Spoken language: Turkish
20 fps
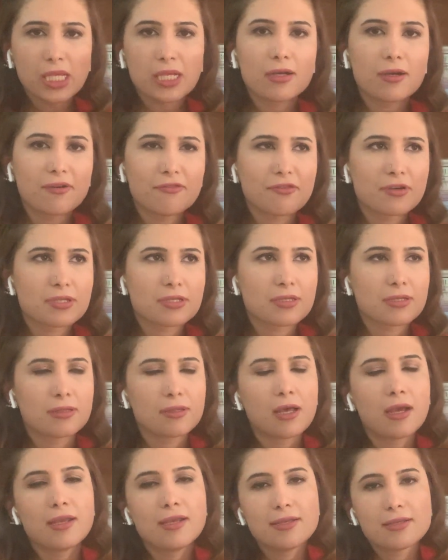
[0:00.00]

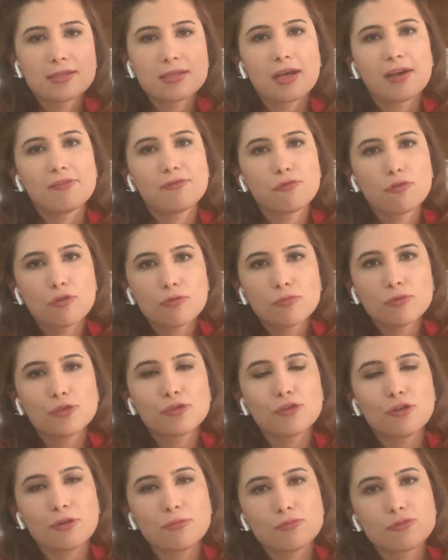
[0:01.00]
kafasında insan formu
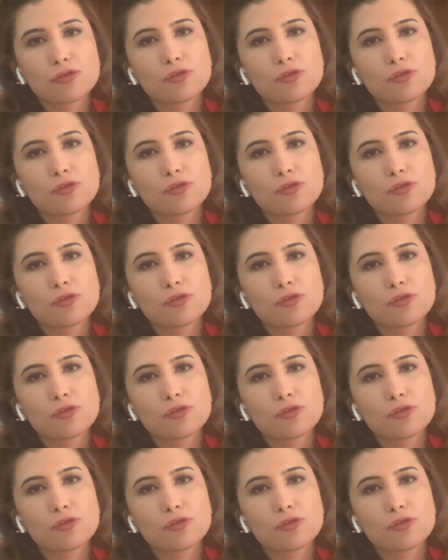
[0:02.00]
diyorum